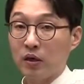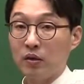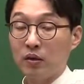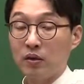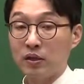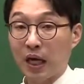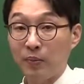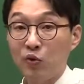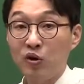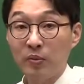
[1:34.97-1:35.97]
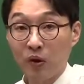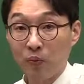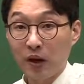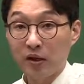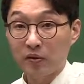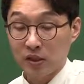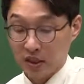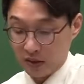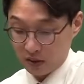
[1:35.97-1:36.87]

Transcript: 건 자본금에 곱하는 거잖아.